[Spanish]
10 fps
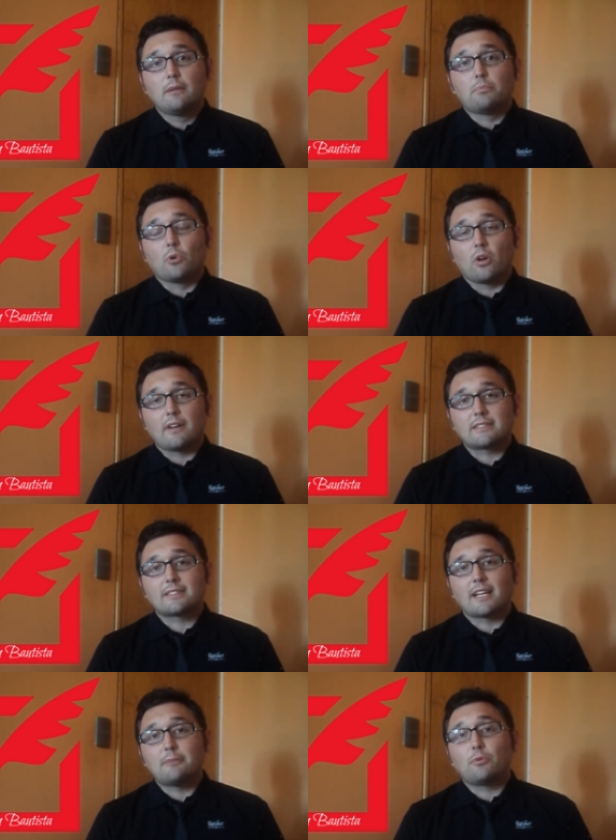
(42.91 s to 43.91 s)
pudo
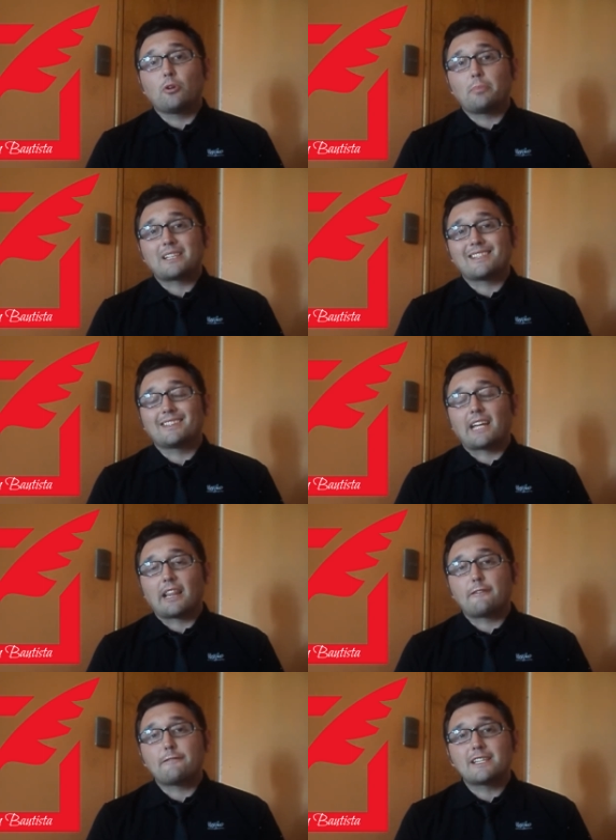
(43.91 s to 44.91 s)
avanzar y pudo presentar
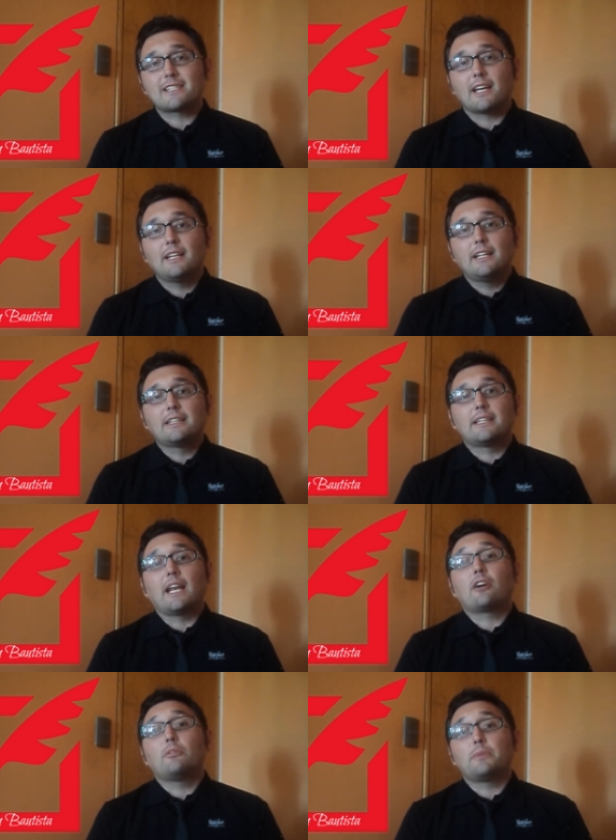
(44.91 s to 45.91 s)
defensa de
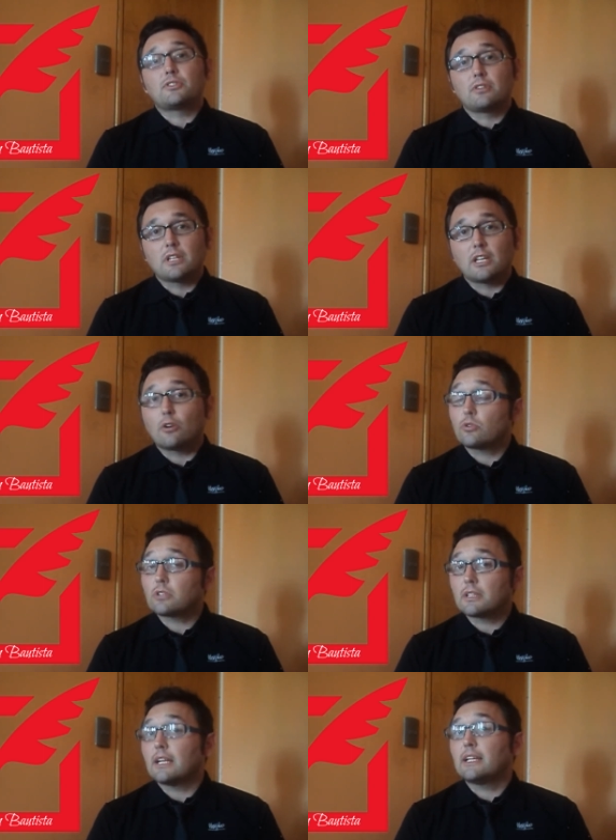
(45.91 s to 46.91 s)
las convicciones que incluso
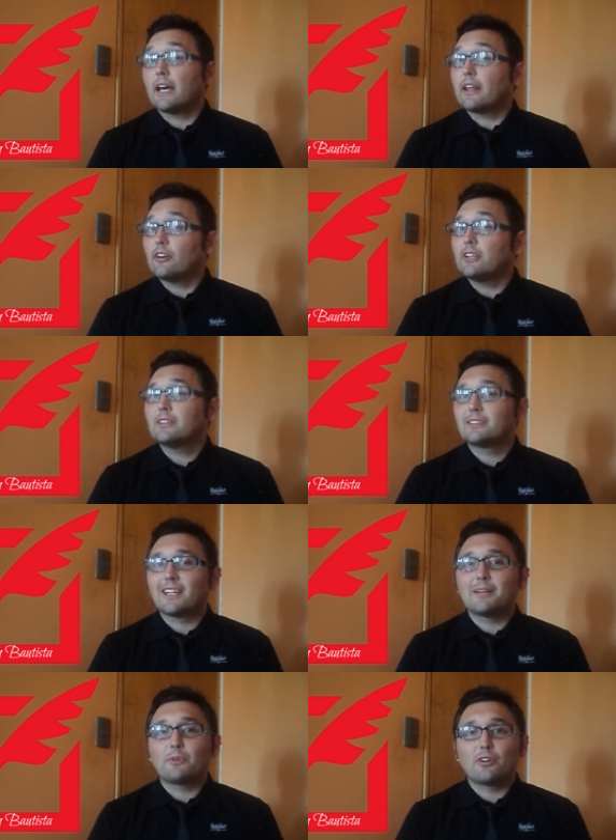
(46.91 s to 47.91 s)
hasta el día de hoy
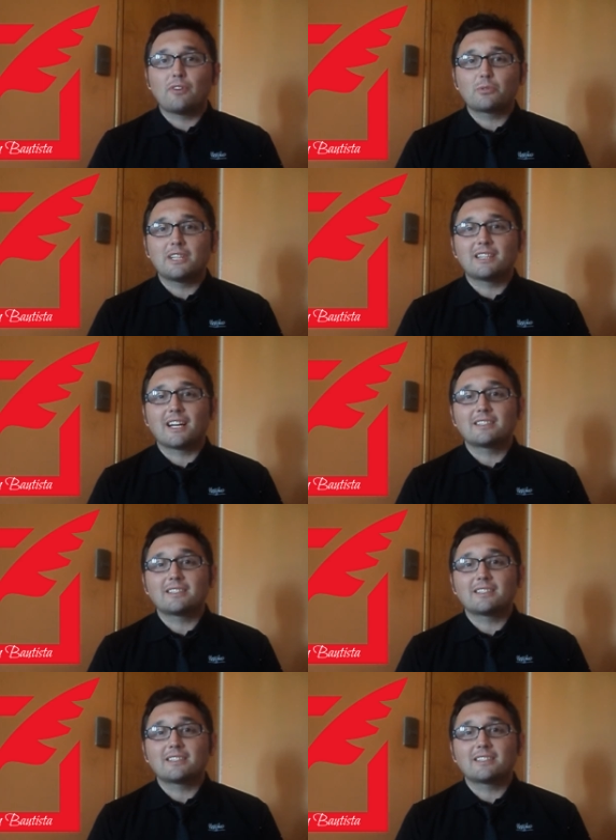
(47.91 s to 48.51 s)
tenemos los bautistas.